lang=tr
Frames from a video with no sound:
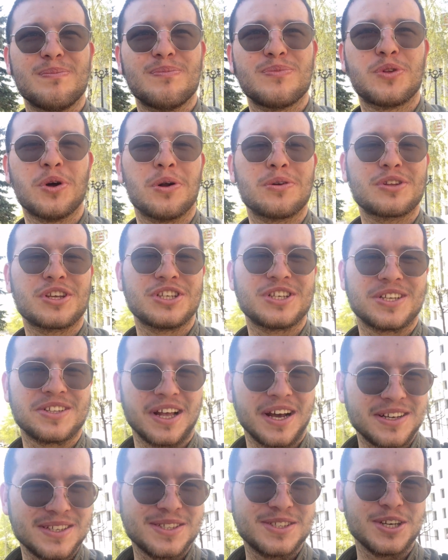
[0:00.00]
4 kişi
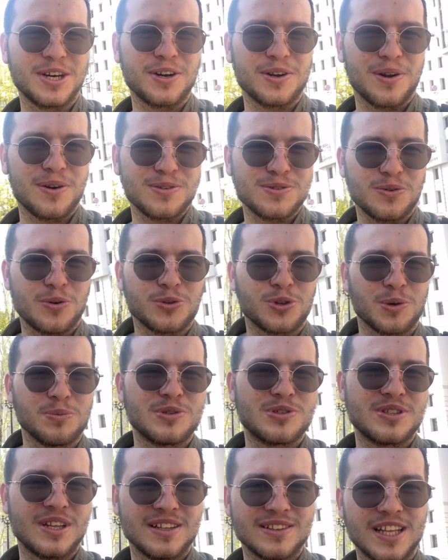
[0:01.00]
taksi çağırıyoruz.
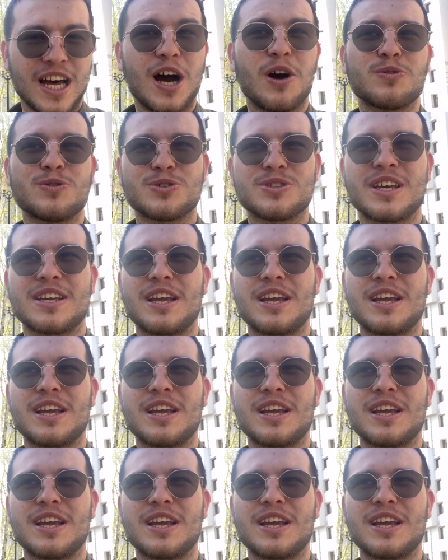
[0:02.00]
Otobüsten daha ucuza